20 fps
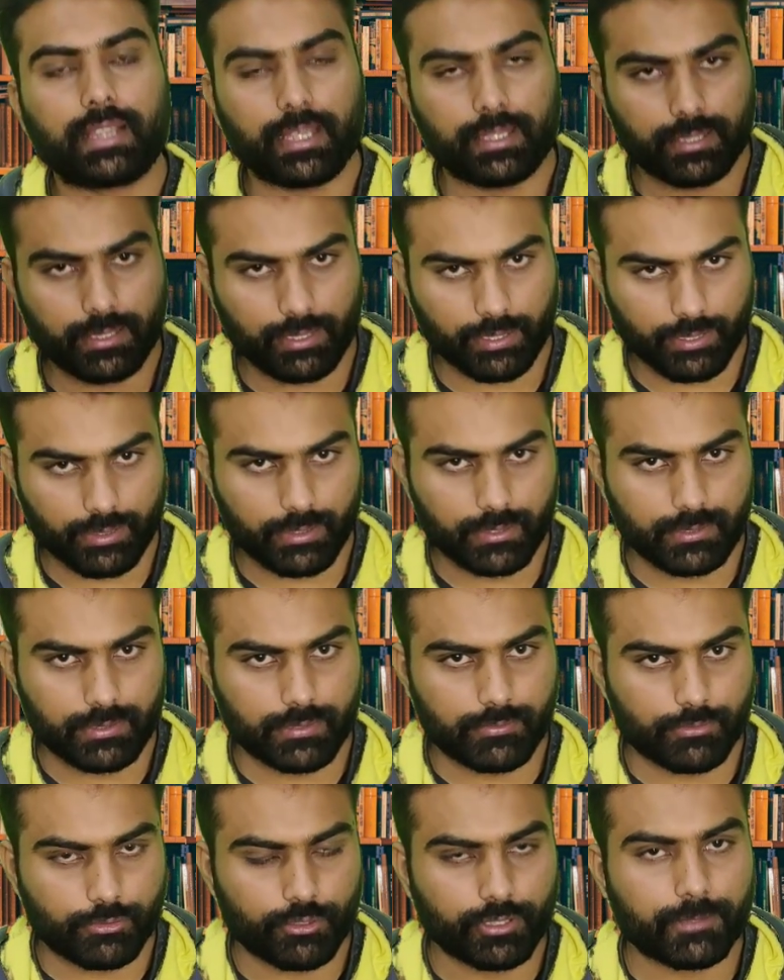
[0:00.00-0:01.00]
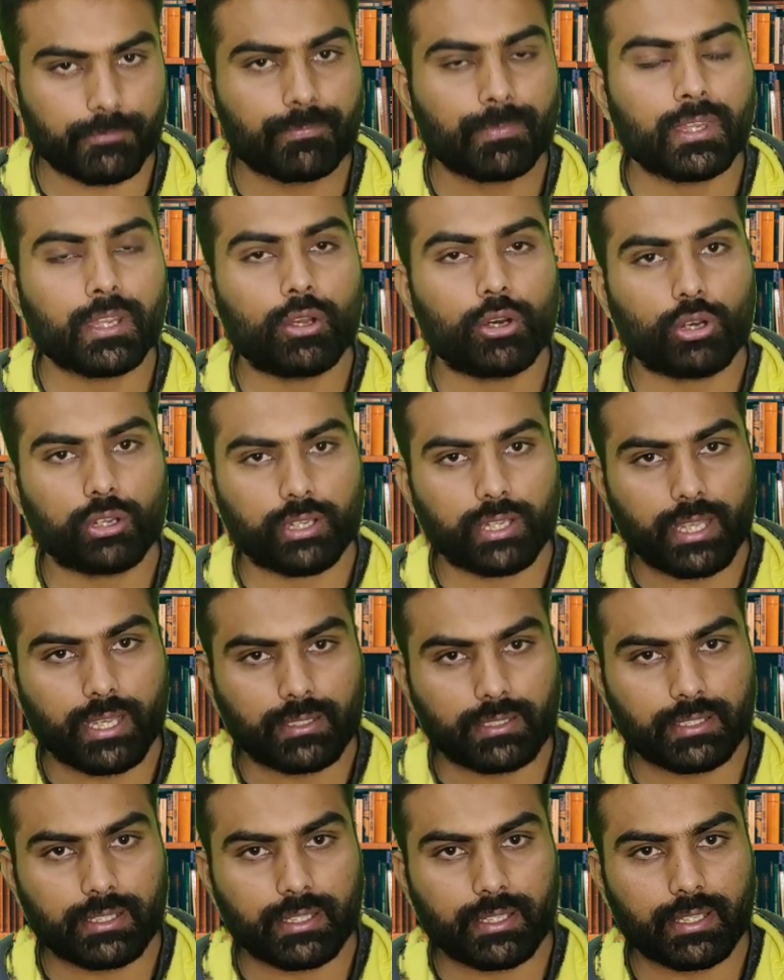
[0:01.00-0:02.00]
कैनेडा के अंदर शिफ्ट हुई और
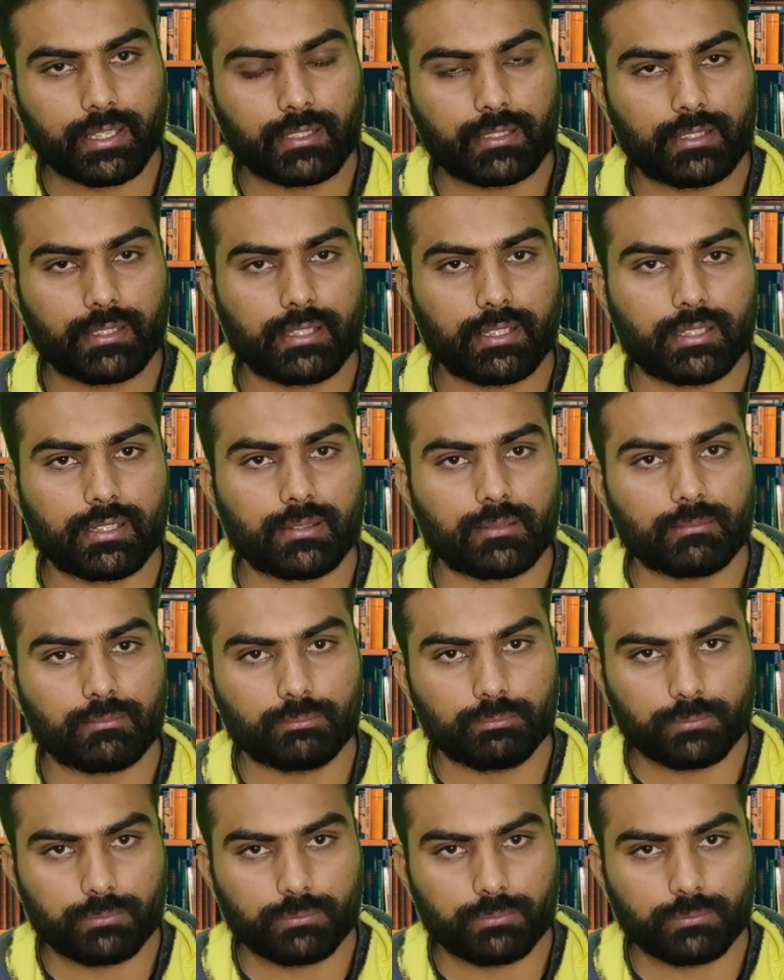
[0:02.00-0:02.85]
कैनेडा के अंदर